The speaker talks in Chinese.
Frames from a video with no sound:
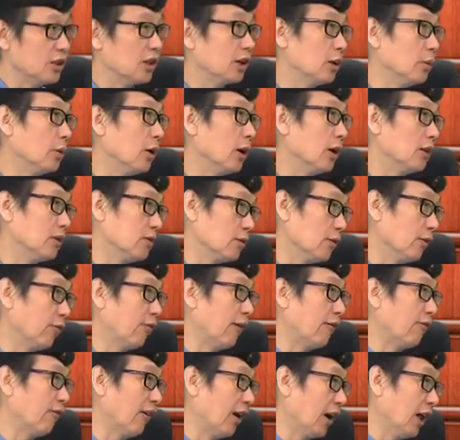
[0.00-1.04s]
一个月你就
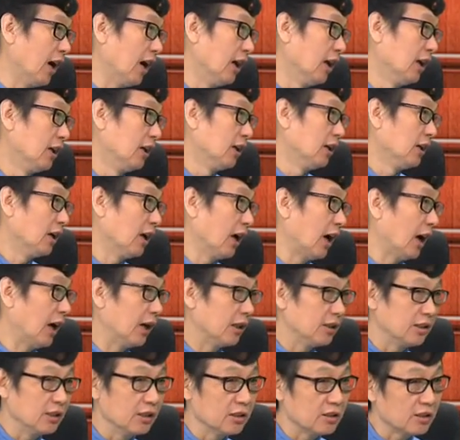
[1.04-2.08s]
犯法了，对啊，
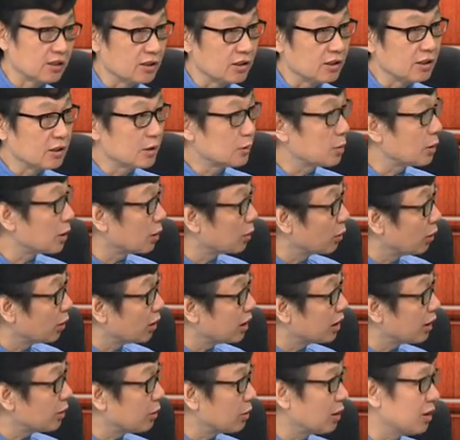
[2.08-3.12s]
你十四岁过
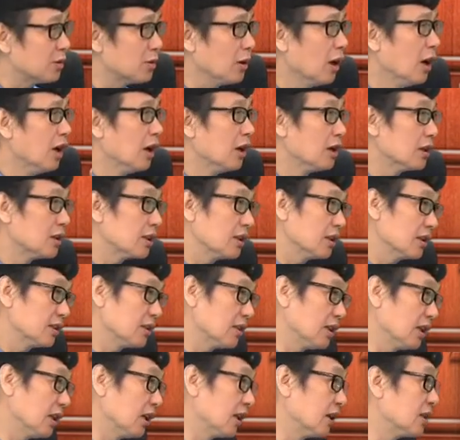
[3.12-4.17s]
一个月，你说
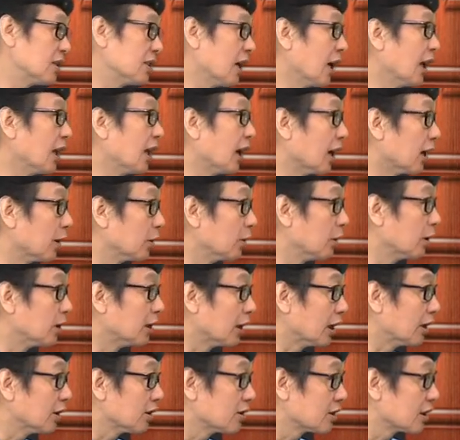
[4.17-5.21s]
一个人差两个月，
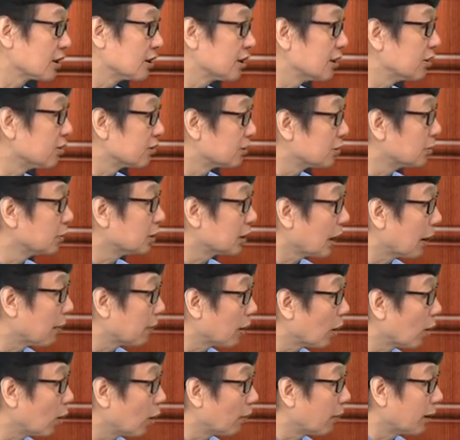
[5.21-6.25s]
难道身心有这么大
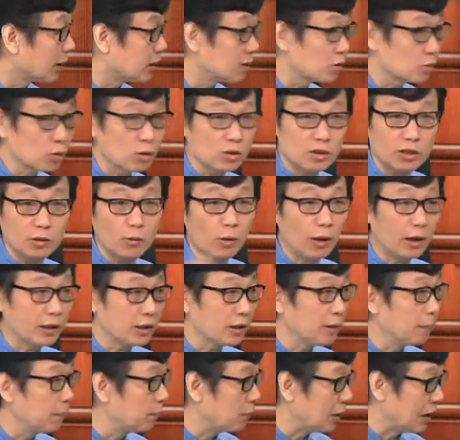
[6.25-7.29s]
变化吗？你说实话，
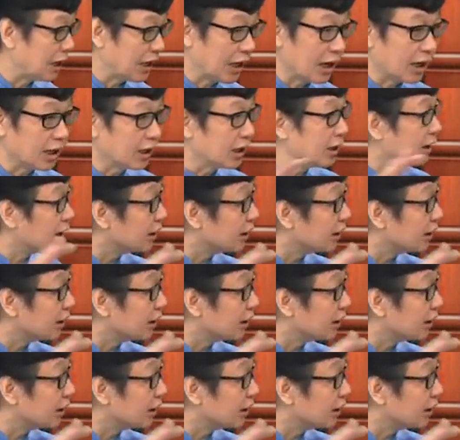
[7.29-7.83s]
你两个